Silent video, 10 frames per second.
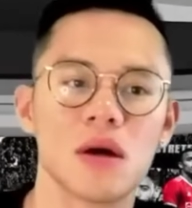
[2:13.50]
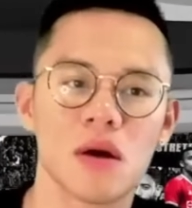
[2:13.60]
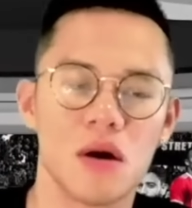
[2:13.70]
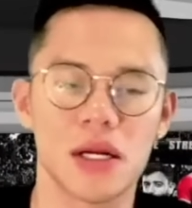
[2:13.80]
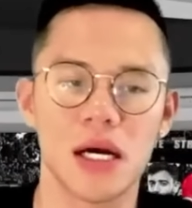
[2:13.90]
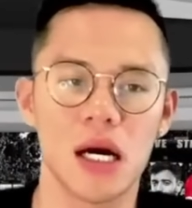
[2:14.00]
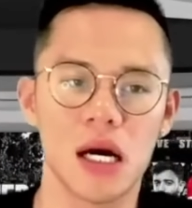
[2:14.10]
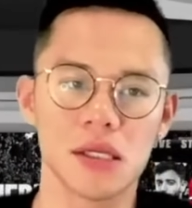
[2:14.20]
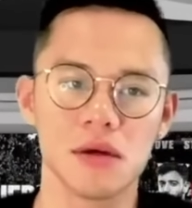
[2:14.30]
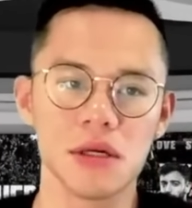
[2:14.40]
còn
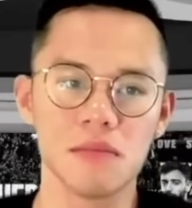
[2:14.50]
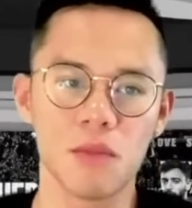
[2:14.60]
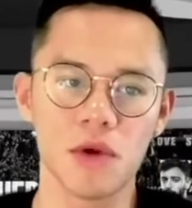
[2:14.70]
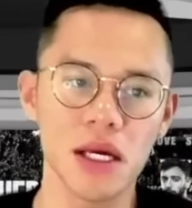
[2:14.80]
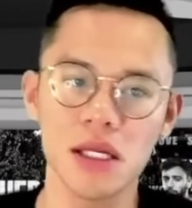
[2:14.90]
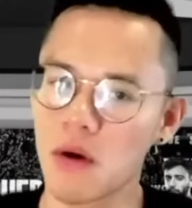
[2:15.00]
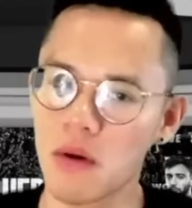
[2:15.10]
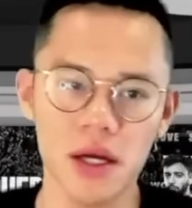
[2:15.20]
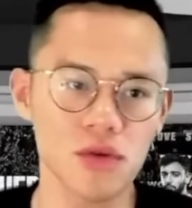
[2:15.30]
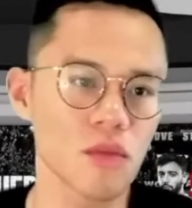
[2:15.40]
à, nếu như mà muốn đi thì ok,
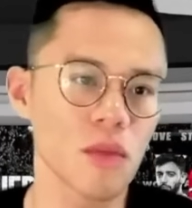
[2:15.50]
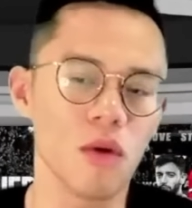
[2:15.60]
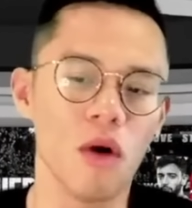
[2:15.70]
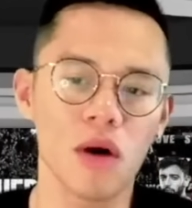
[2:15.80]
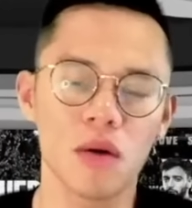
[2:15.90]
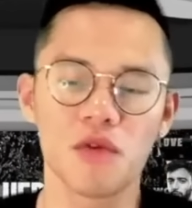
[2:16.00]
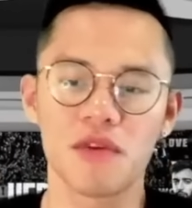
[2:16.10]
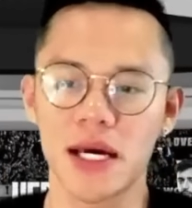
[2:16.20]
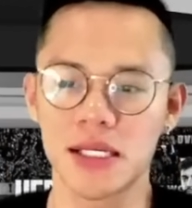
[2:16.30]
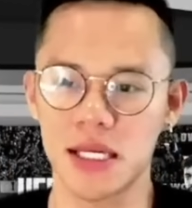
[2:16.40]
tôi cũng ủng hộ, không có
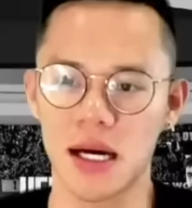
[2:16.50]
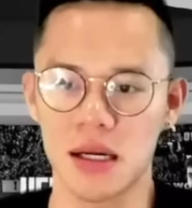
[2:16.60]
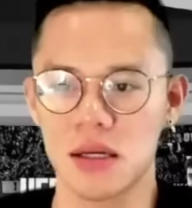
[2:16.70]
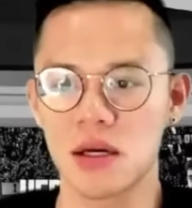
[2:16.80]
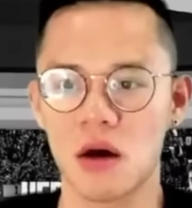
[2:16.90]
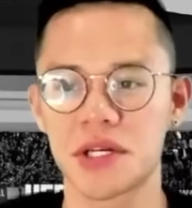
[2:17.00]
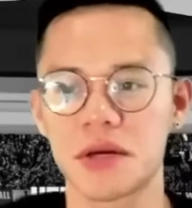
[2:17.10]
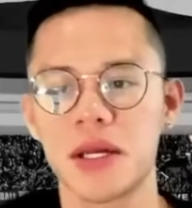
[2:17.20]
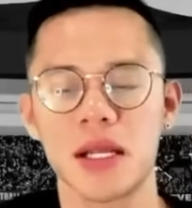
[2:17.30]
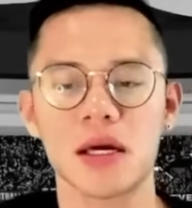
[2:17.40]
vấn đề gì cả. Cậu chỉ
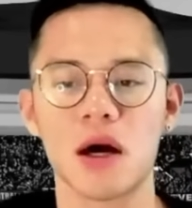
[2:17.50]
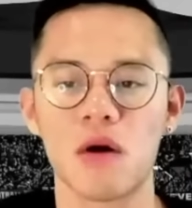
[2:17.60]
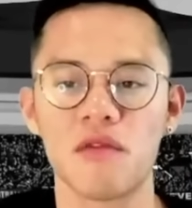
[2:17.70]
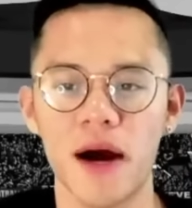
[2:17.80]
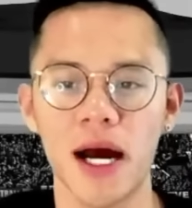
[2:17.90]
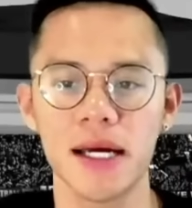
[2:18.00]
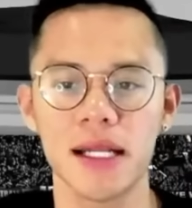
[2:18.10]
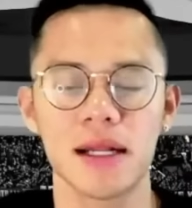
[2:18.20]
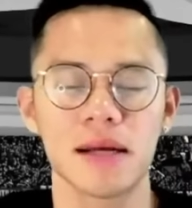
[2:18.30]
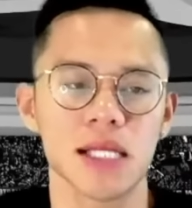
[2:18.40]
cần biết đấy, cậu không phải
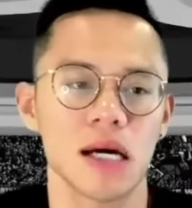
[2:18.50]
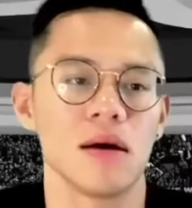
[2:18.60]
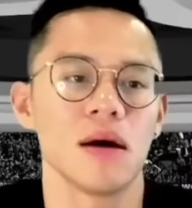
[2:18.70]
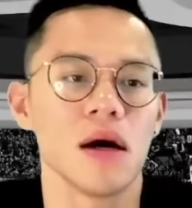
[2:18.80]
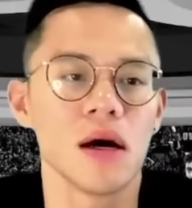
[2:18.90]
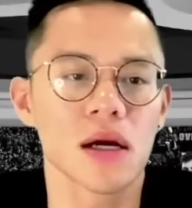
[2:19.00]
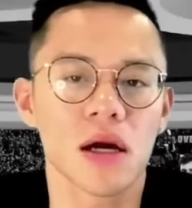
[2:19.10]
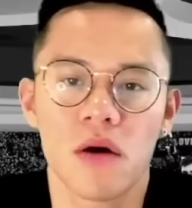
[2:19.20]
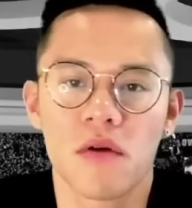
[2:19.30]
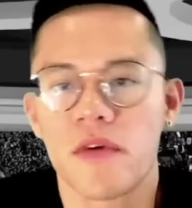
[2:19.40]
là làm sao,
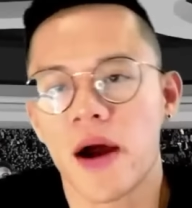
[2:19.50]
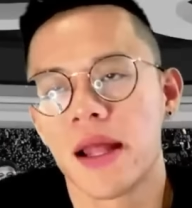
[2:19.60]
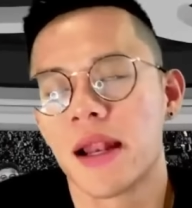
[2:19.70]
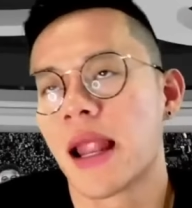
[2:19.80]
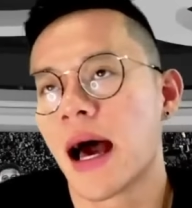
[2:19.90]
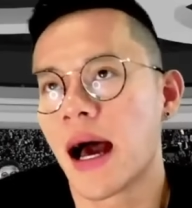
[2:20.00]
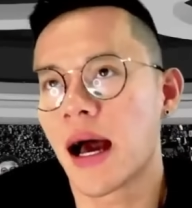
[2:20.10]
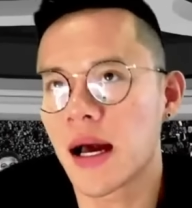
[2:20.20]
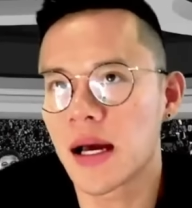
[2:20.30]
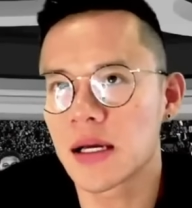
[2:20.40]
cậu không phải
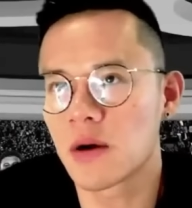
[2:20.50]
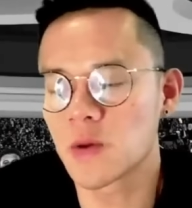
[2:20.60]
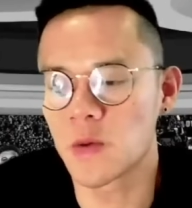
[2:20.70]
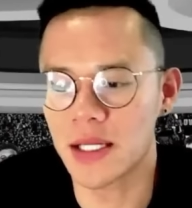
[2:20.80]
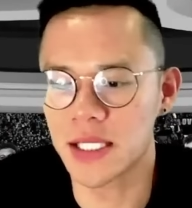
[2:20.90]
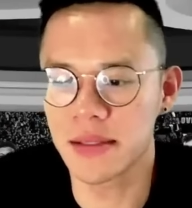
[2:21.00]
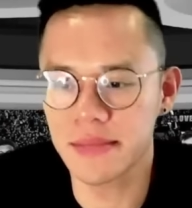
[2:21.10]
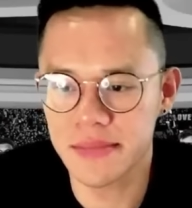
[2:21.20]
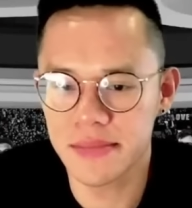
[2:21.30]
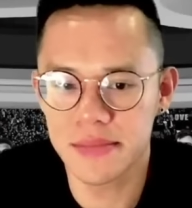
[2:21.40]
là cầu thủ đá chính,
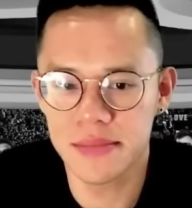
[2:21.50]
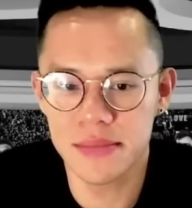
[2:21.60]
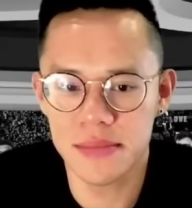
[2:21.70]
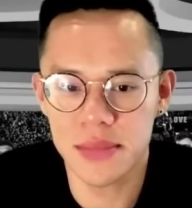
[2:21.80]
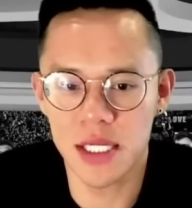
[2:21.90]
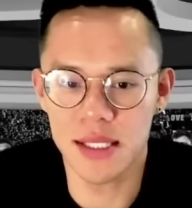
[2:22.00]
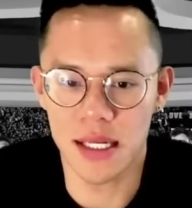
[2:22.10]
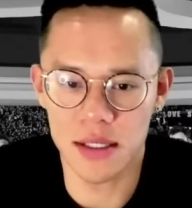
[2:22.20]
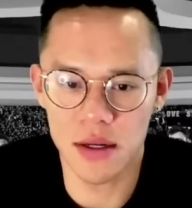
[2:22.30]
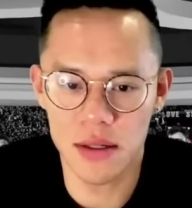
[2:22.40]
đơn
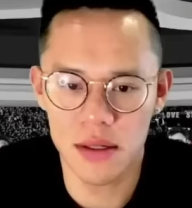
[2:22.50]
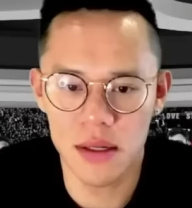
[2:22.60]
giản thế thôi.